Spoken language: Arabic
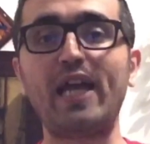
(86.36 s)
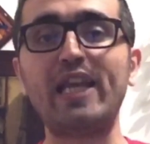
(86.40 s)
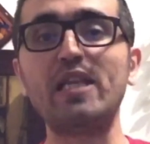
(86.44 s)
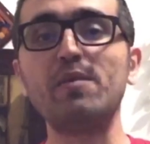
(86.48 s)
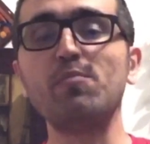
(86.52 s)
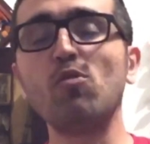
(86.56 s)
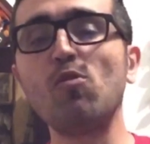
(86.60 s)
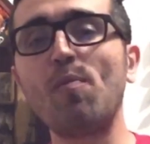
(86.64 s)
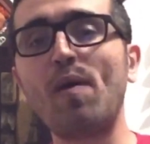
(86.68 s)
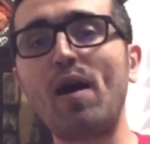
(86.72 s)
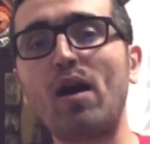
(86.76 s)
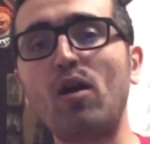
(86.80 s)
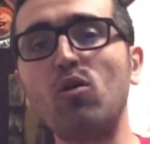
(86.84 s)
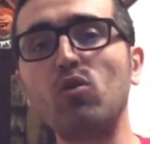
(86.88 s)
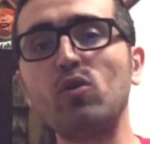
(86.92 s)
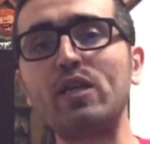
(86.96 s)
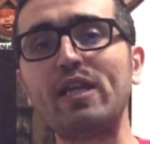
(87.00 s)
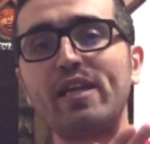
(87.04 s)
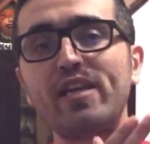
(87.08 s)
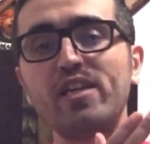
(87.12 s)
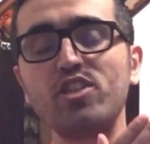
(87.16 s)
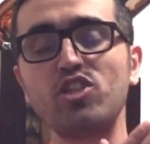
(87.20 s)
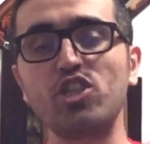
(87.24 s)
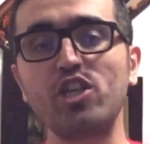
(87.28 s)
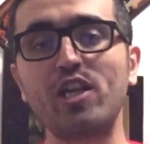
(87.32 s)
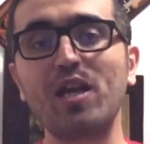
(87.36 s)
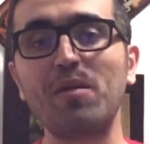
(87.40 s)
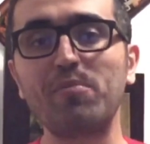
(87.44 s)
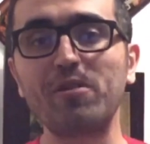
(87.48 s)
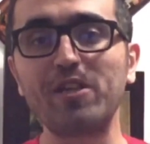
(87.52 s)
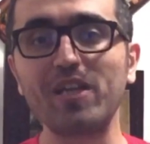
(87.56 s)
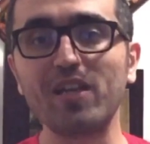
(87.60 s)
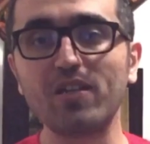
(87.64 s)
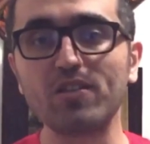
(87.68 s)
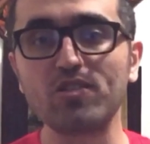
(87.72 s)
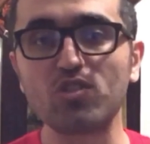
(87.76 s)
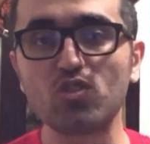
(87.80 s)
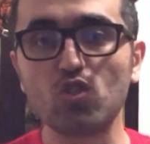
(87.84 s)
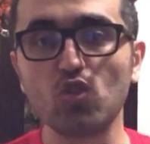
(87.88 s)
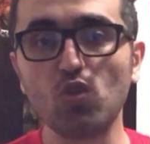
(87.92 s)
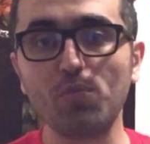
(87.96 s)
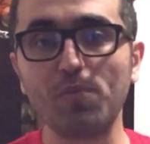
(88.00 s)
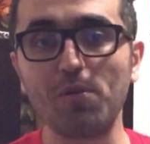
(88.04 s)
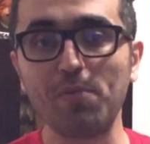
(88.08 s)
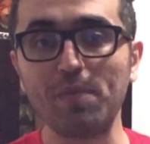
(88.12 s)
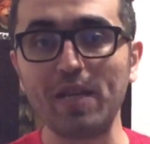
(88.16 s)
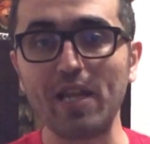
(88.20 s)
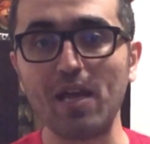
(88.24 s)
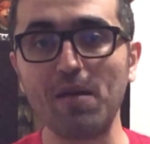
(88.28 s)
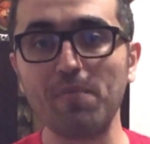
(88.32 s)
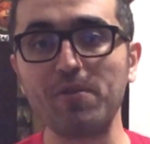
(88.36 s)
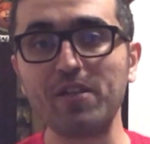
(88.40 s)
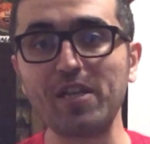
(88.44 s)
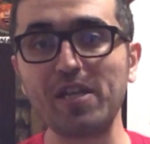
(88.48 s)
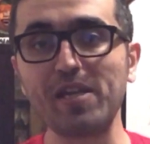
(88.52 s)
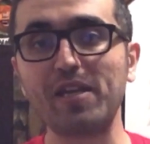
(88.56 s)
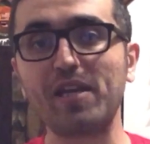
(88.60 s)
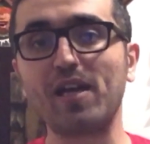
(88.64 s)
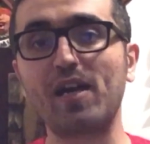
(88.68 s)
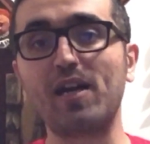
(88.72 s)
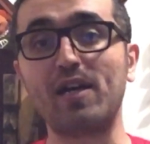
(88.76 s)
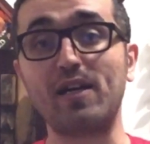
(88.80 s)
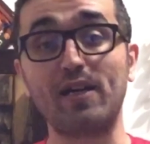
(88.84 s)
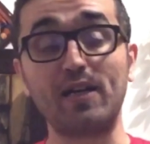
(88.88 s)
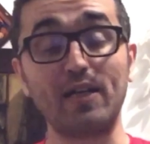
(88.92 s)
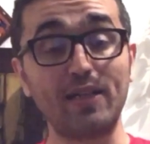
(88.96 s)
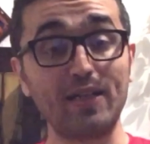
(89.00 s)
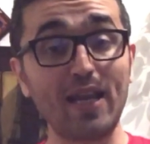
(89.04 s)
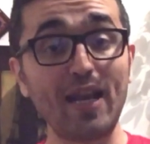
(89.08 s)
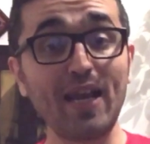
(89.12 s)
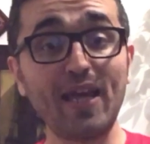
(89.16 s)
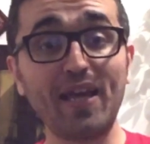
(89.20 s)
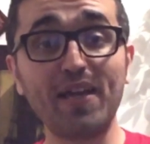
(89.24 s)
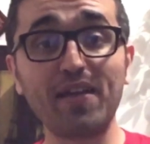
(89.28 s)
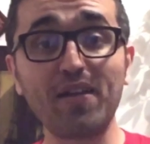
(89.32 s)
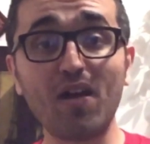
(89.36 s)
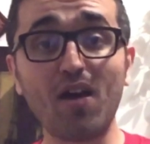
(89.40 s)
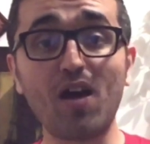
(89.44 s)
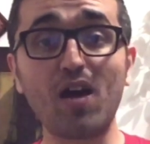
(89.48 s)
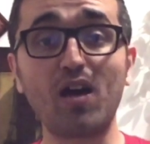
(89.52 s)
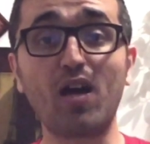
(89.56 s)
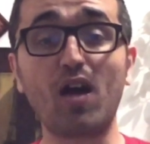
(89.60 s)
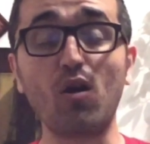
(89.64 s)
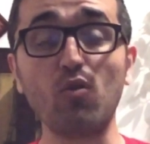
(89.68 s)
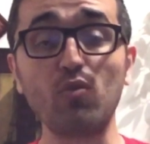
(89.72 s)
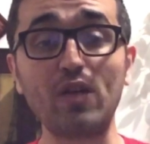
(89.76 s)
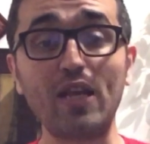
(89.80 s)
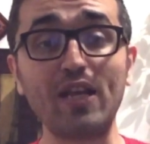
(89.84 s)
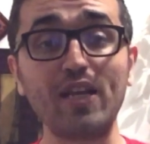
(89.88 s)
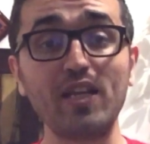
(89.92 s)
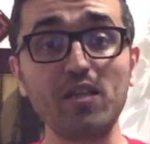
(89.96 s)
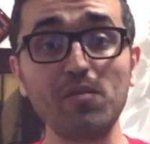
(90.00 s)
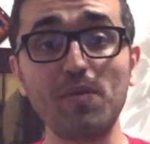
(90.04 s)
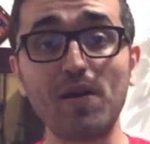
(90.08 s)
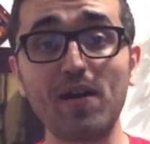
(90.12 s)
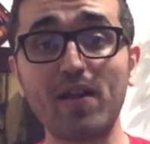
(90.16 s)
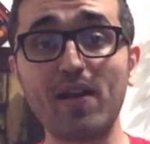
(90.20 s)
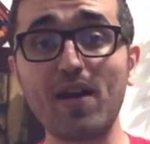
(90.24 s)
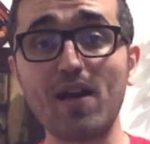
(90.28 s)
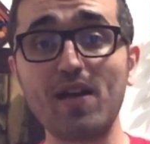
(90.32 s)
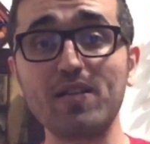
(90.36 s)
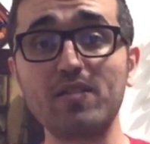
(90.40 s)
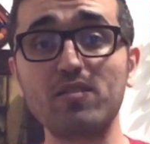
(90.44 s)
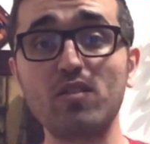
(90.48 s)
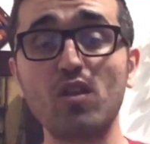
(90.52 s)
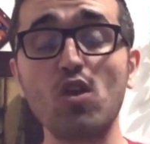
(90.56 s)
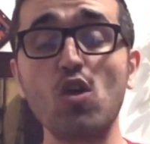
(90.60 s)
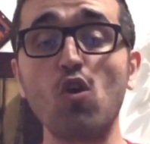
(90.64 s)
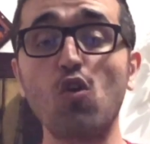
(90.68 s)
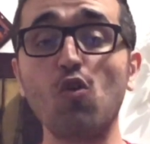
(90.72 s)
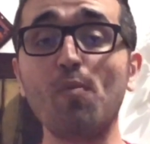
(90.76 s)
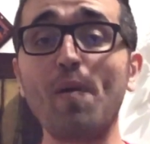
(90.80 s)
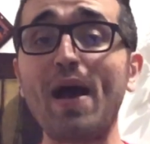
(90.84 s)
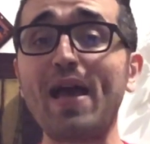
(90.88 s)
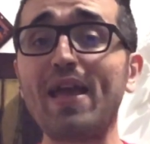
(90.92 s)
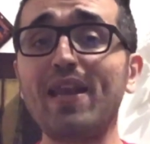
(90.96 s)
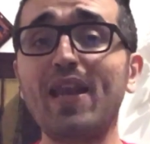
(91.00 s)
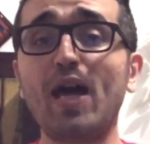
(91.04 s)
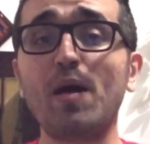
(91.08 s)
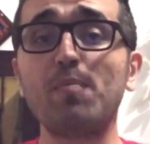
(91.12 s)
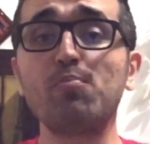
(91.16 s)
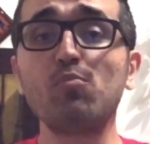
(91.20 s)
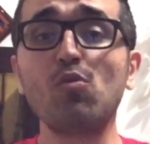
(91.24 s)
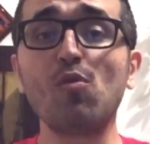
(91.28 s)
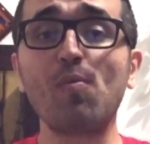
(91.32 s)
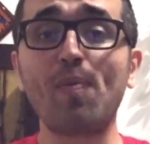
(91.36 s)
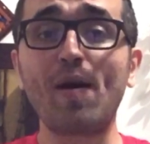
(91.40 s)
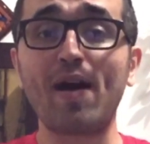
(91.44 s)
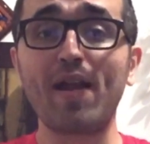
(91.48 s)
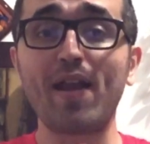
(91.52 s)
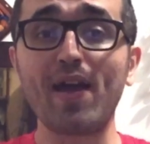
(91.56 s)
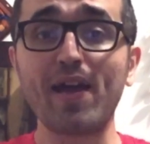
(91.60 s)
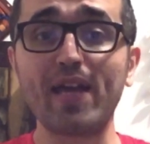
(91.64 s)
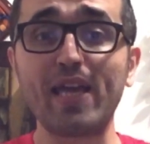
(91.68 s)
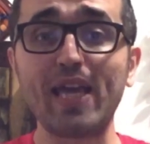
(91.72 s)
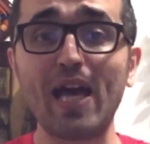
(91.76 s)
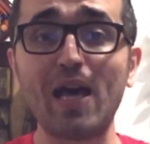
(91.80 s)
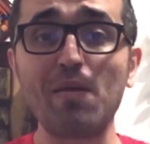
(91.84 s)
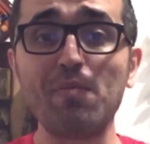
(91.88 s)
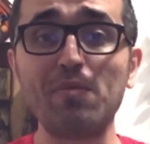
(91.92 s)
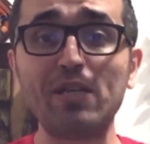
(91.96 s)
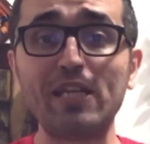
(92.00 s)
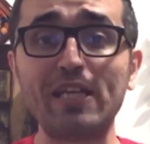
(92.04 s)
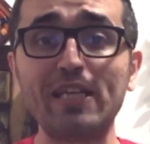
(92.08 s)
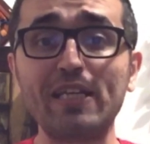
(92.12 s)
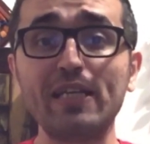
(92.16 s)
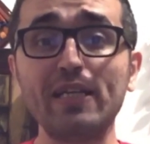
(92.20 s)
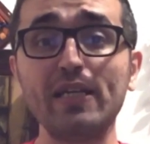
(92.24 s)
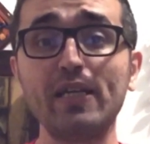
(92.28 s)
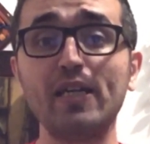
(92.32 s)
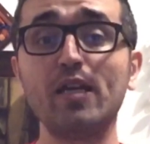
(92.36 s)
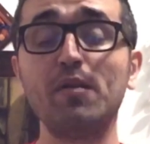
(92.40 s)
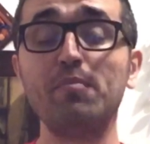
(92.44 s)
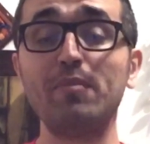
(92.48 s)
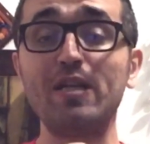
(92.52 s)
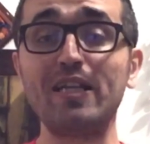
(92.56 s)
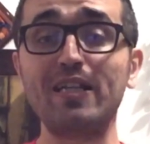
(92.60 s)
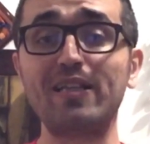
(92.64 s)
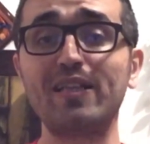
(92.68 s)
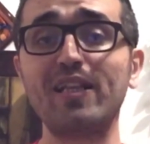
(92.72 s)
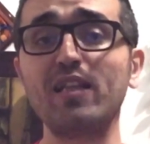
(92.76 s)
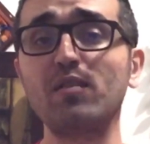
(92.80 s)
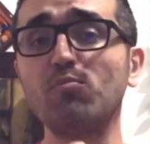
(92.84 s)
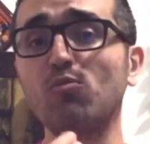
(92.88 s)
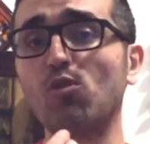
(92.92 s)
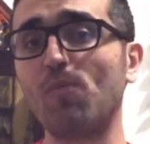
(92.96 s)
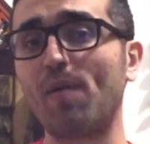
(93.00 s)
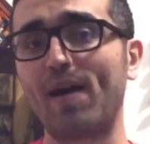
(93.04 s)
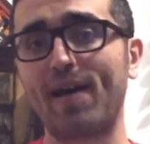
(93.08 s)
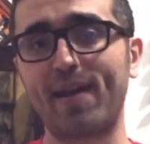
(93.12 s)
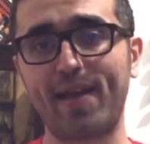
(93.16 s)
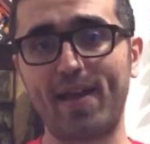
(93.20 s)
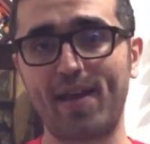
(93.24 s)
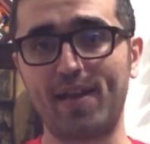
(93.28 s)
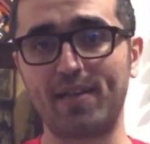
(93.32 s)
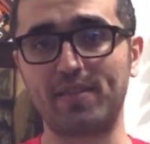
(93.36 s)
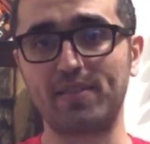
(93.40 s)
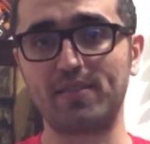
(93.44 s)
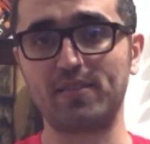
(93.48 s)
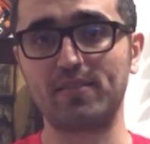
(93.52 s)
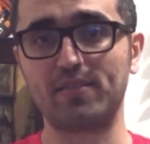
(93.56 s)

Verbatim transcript: يعني مو معقوله يجي جابرييل الصومي من امريكا للعراق او للامارات وما يلعب مباراه كامله من ثلاث مباريات